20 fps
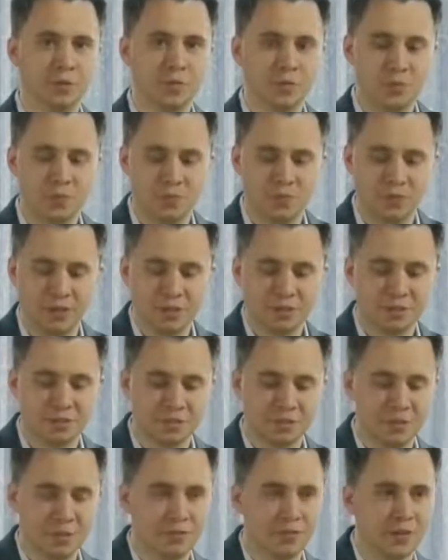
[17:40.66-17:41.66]
Wir dürfen
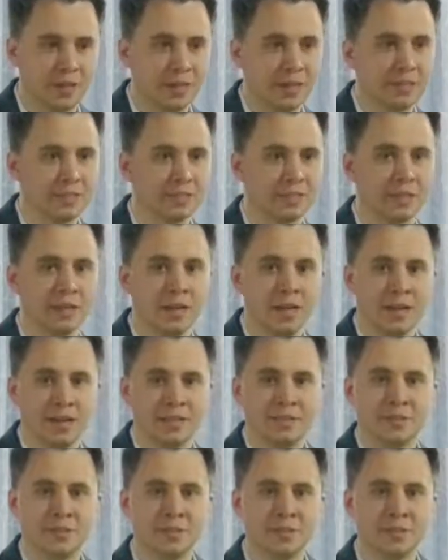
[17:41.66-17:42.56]
Pfingsten nicht vergessen.